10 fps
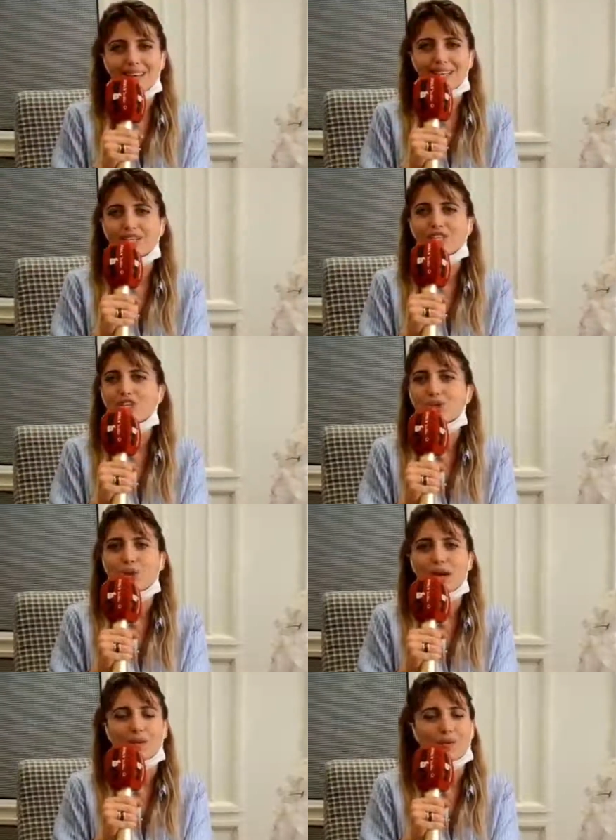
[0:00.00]
الا جا شي
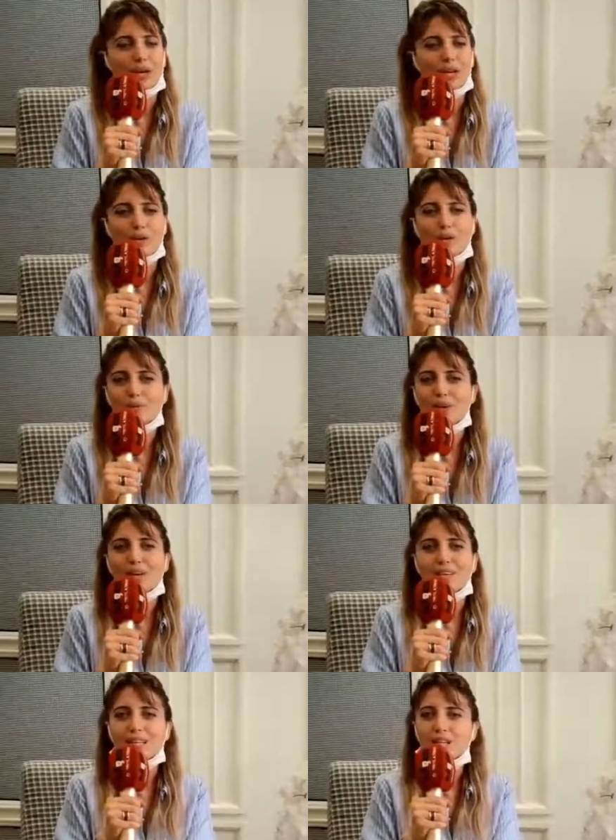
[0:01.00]
واحد وقال لهم
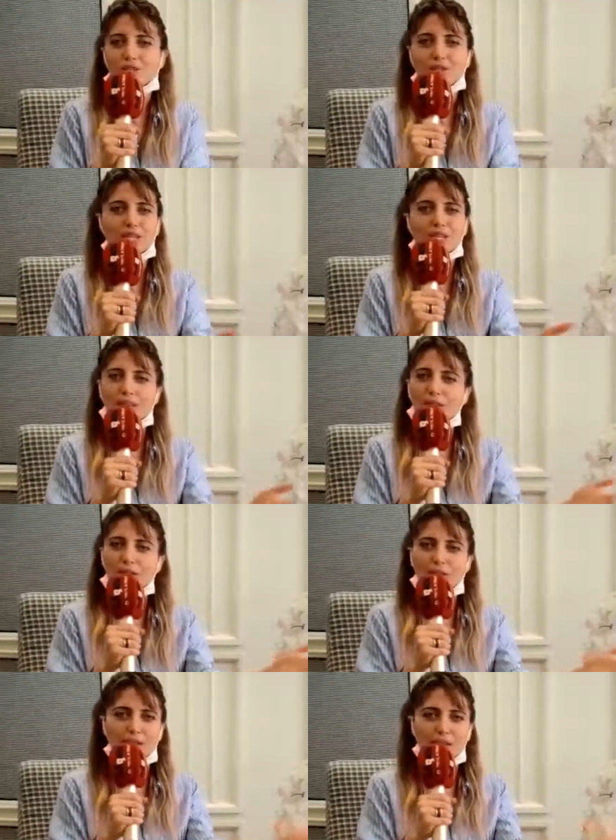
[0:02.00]
يلا نشري لك
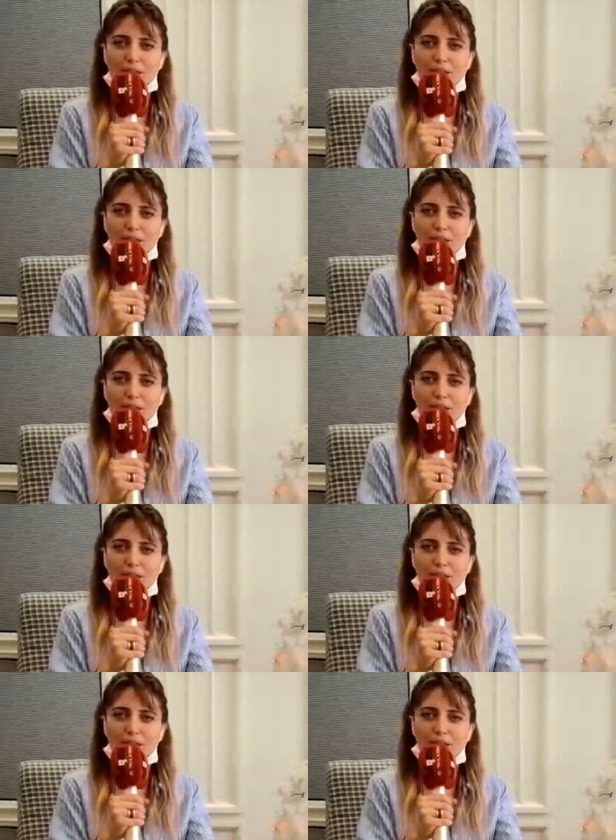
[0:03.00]
آه،